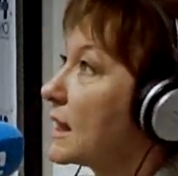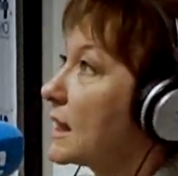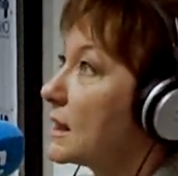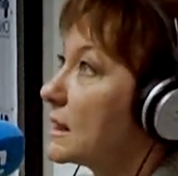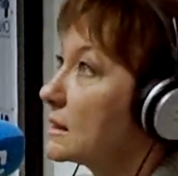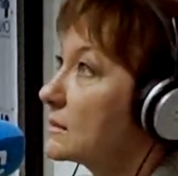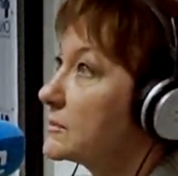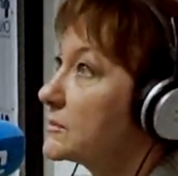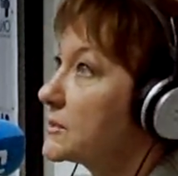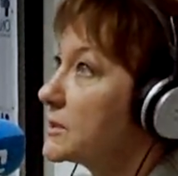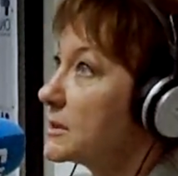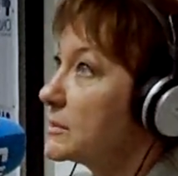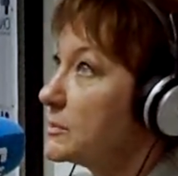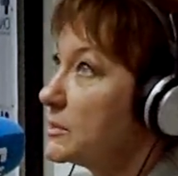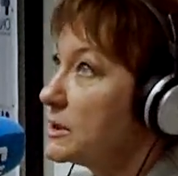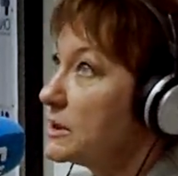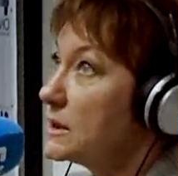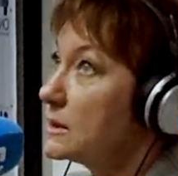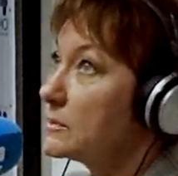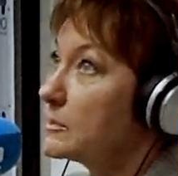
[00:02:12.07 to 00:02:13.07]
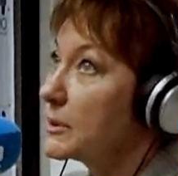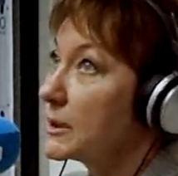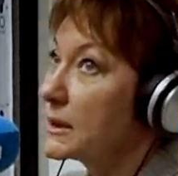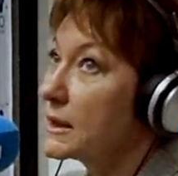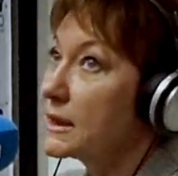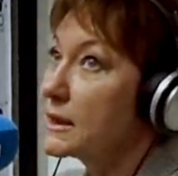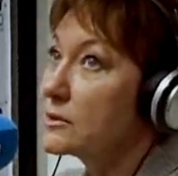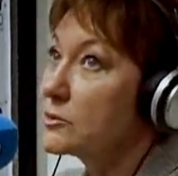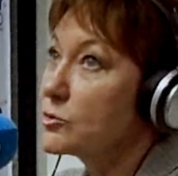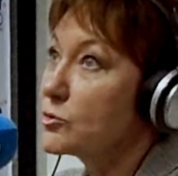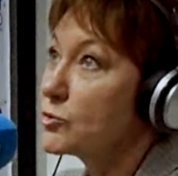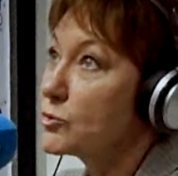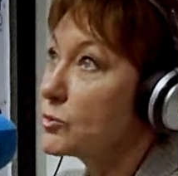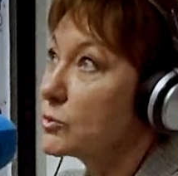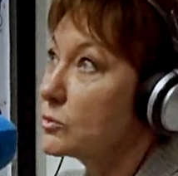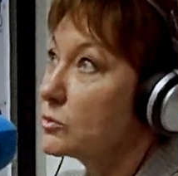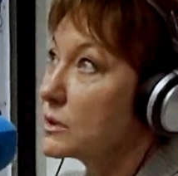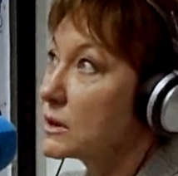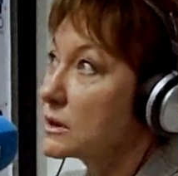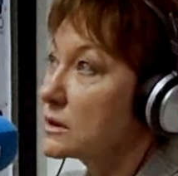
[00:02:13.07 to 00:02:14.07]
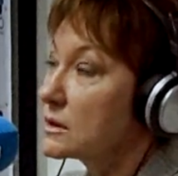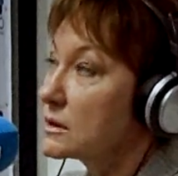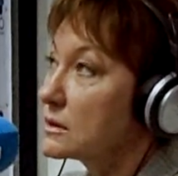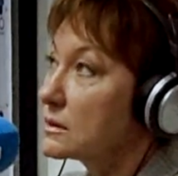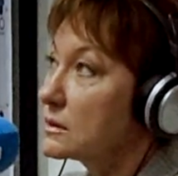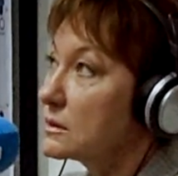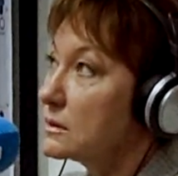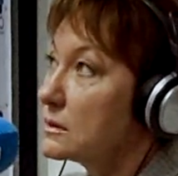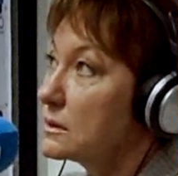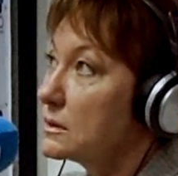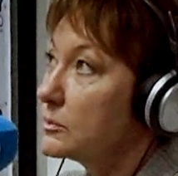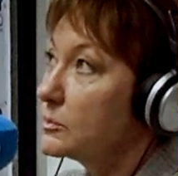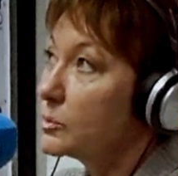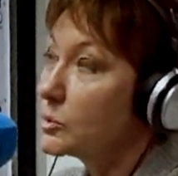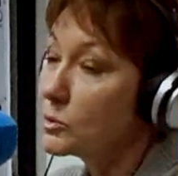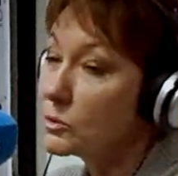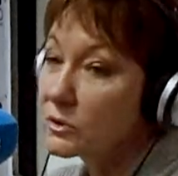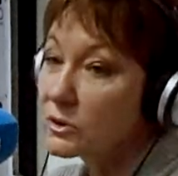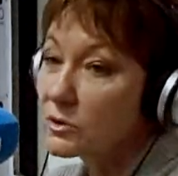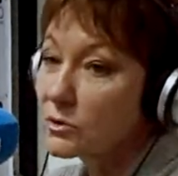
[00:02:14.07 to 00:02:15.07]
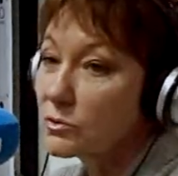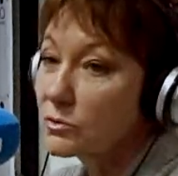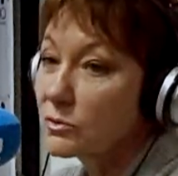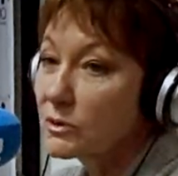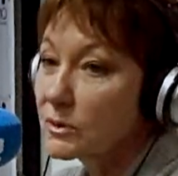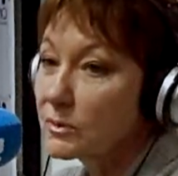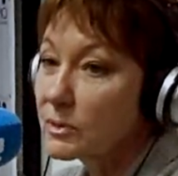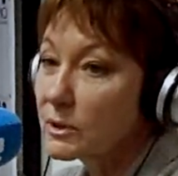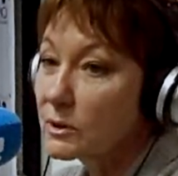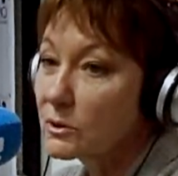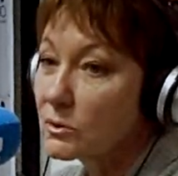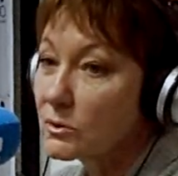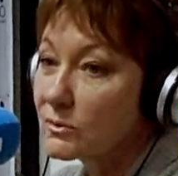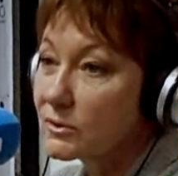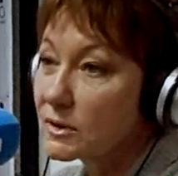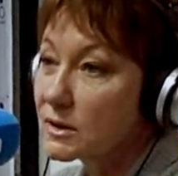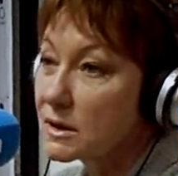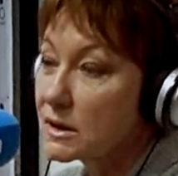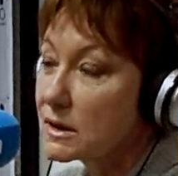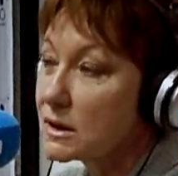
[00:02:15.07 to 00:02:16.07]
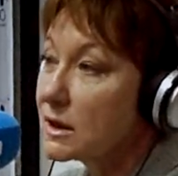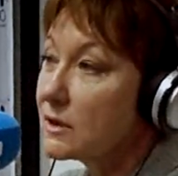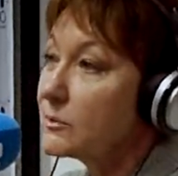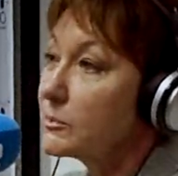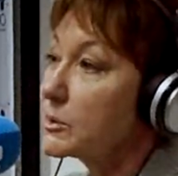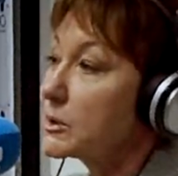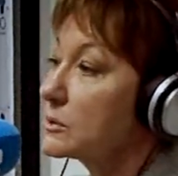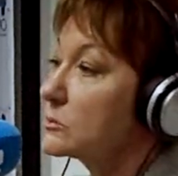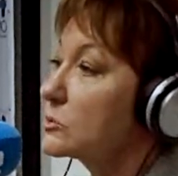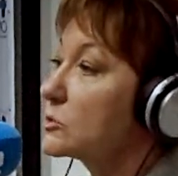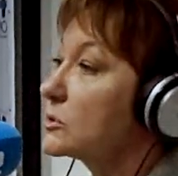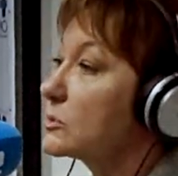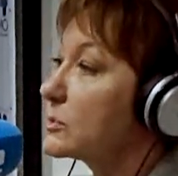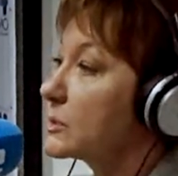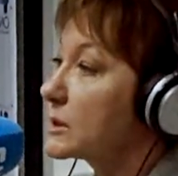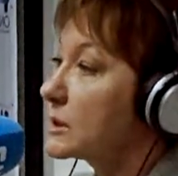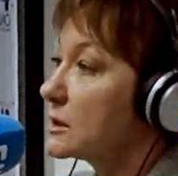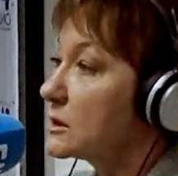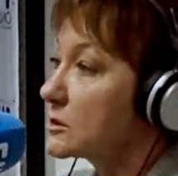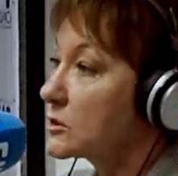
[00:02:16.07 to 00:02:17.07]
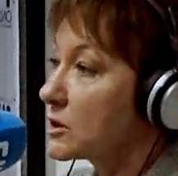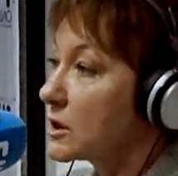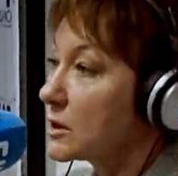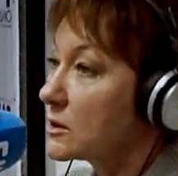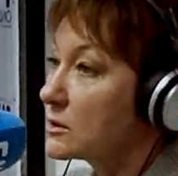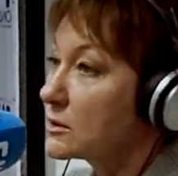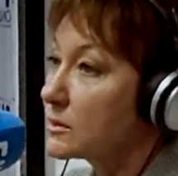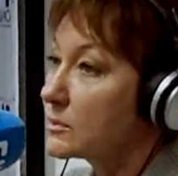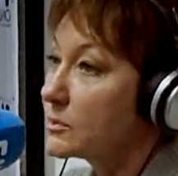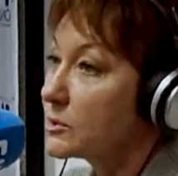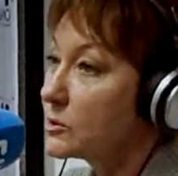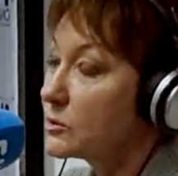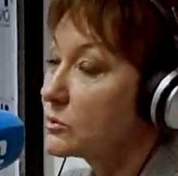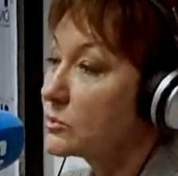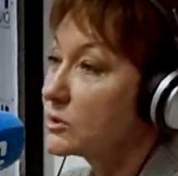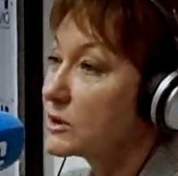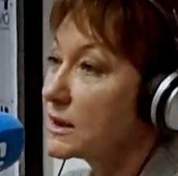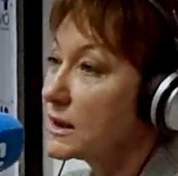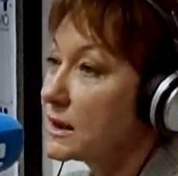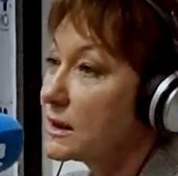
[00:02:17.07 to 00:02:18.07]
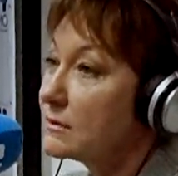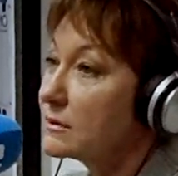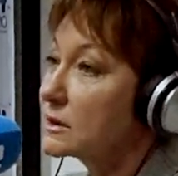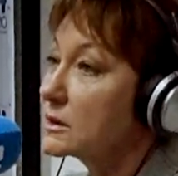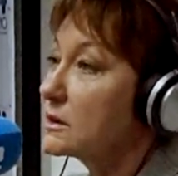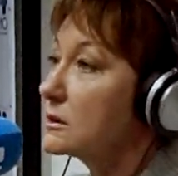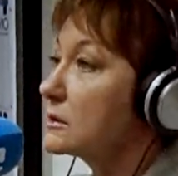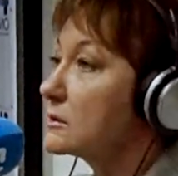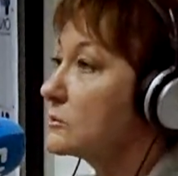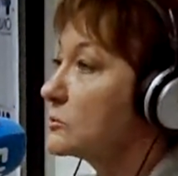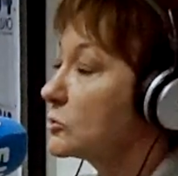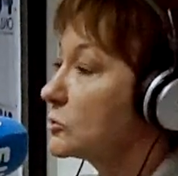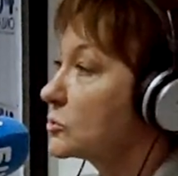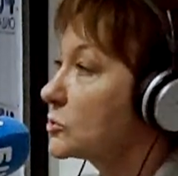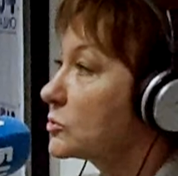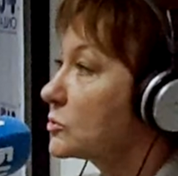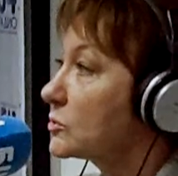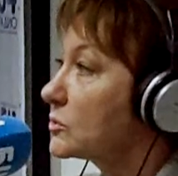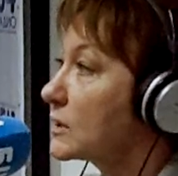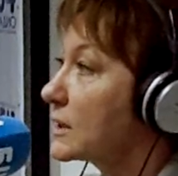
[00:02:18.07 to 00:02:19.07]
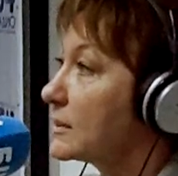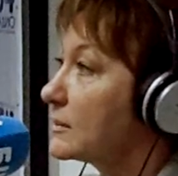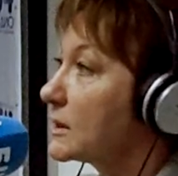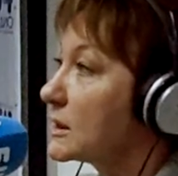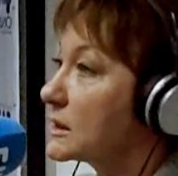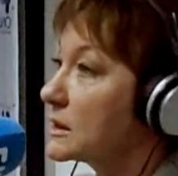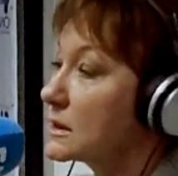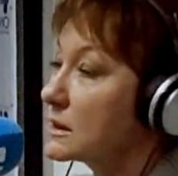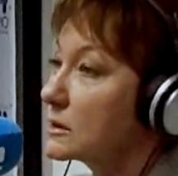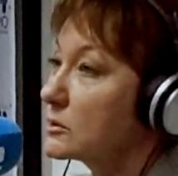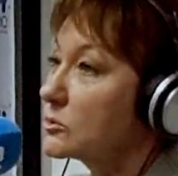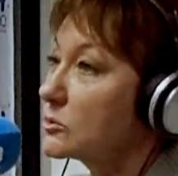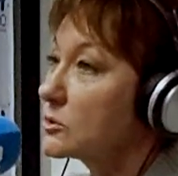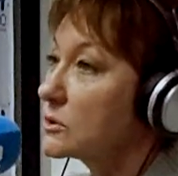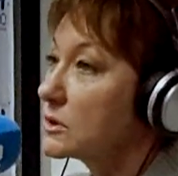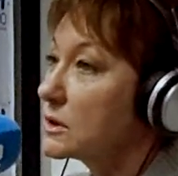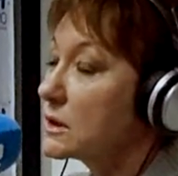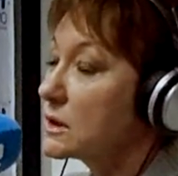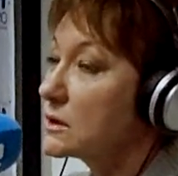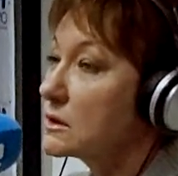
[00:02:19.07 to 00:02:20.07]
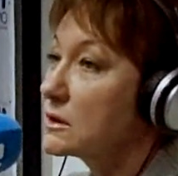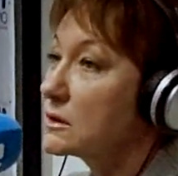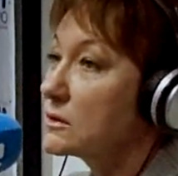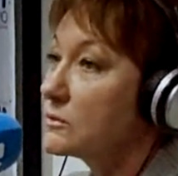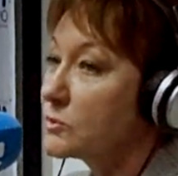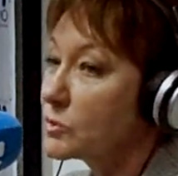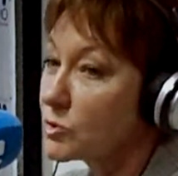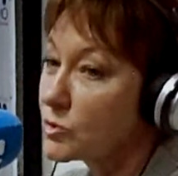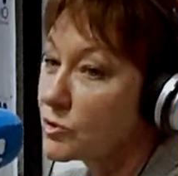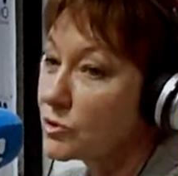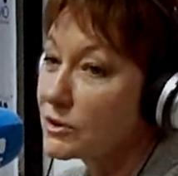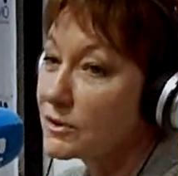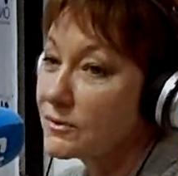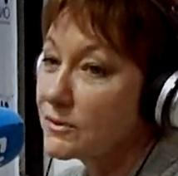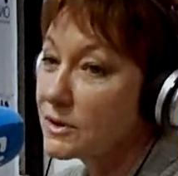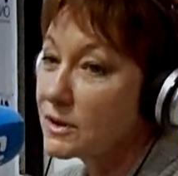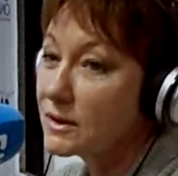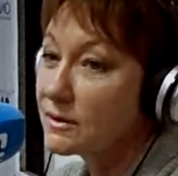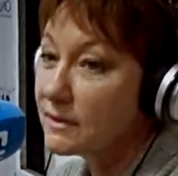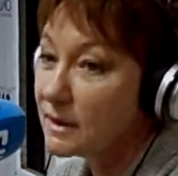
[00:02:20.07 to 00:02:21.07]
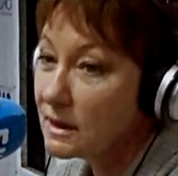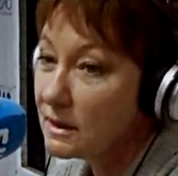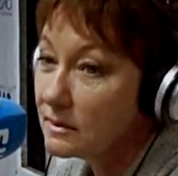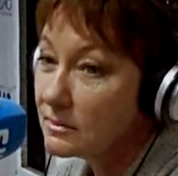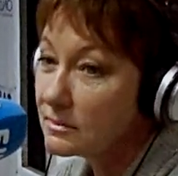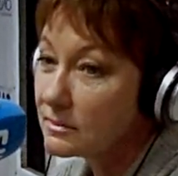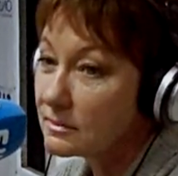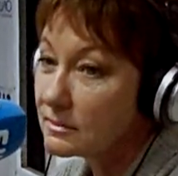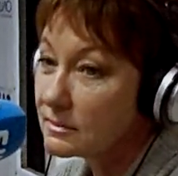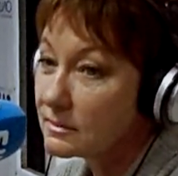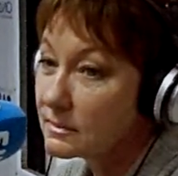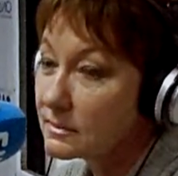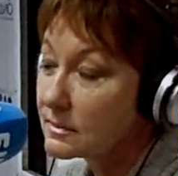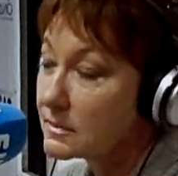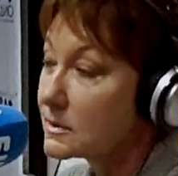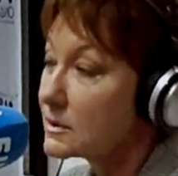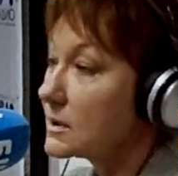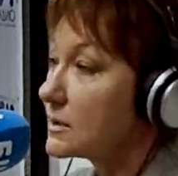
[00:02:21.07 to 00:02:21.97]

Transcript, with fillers: А в Сибири пока еще у нас не полностью укомплектован состав, потому что продолжается прием заявок. Дело в том, что команды, которые съездили в Сочи на фестиваль угу.